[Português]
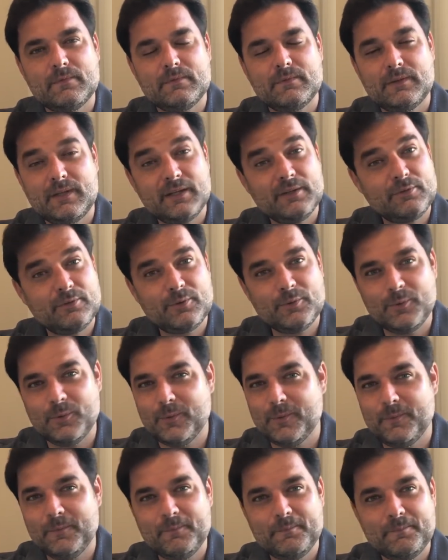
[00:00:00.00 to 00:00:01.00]

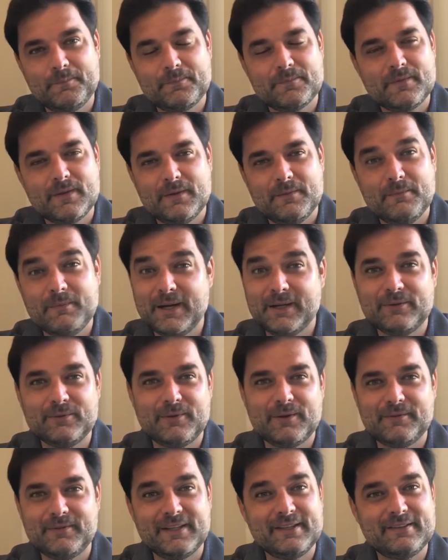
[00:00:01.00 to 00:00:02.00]
Texto, mais
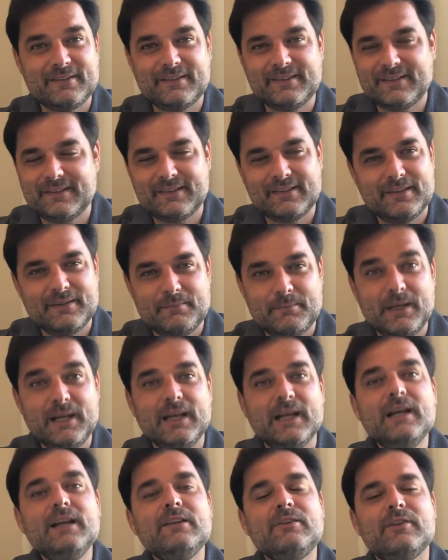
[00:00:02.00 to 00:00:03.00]
uma vez,
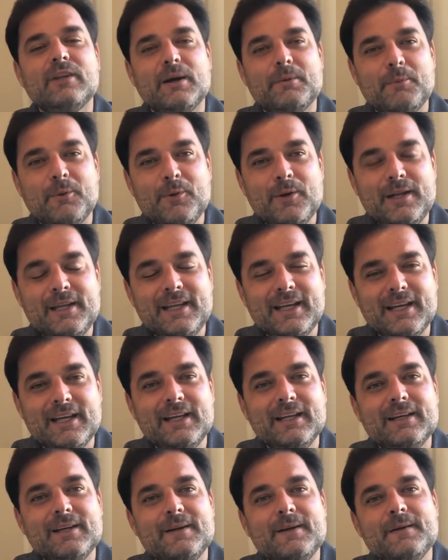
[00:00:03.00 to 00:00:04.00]
brilhante da Mônica
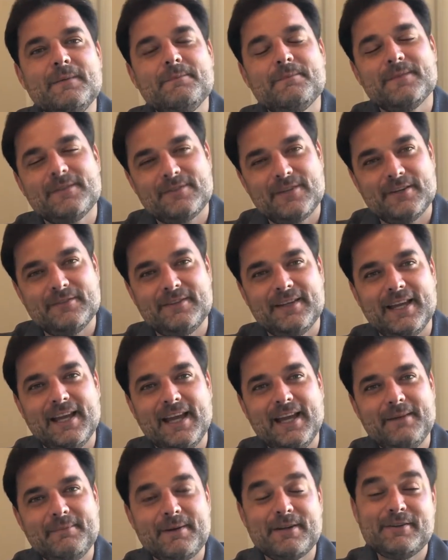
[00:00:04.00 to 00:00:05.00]

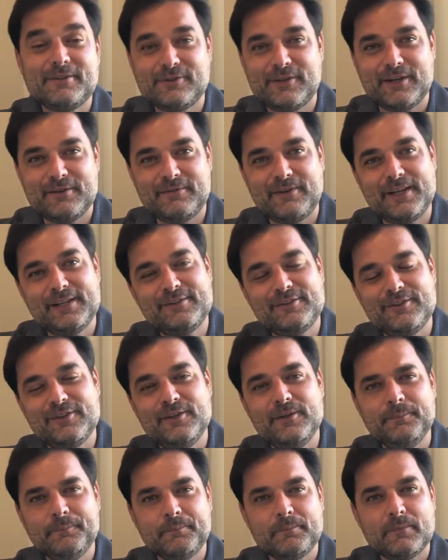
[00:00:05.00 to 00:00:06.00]
Xavier, para a gente
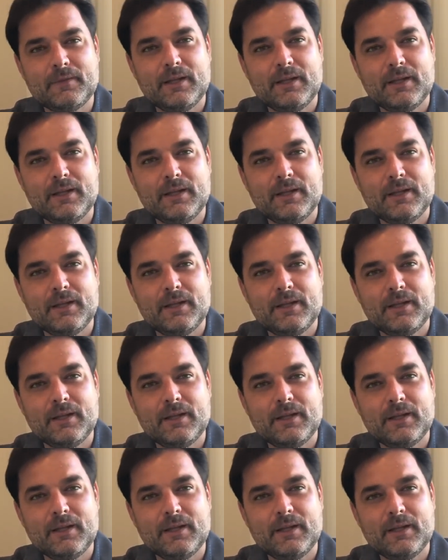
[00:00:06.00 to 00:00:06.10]
refletir.